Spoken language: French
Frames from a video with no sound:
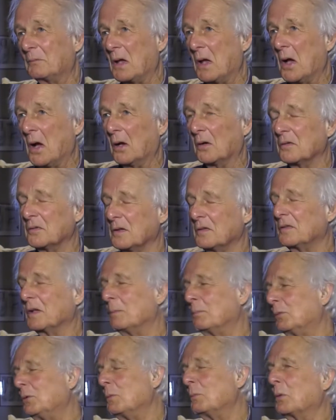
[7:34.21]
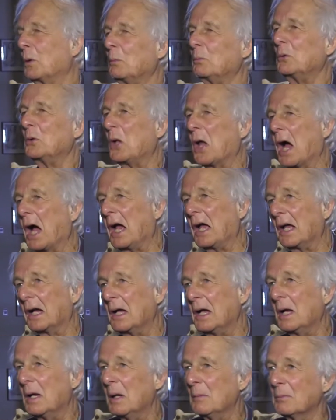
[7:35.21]
Ah. C'était plus populaire
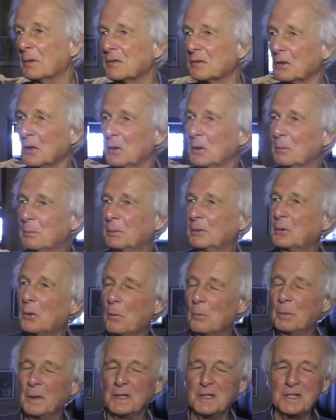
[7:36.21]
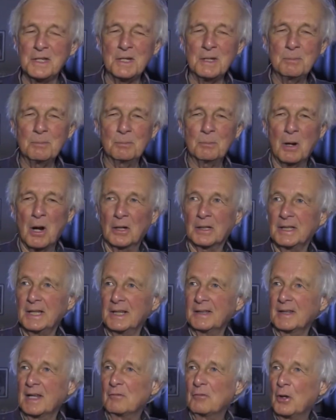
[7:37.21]
parce que la compagnie
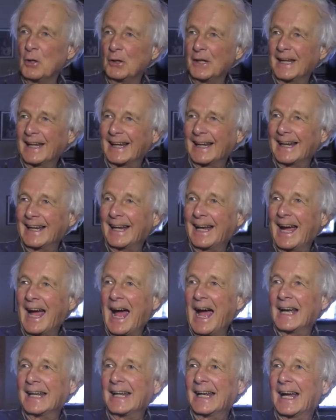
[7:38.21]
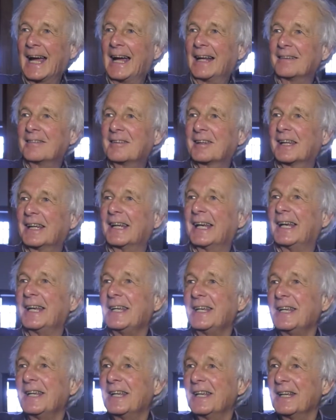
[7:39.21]
Paquette avait un grand, grand
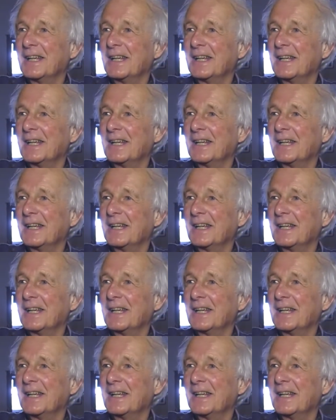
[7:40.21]
train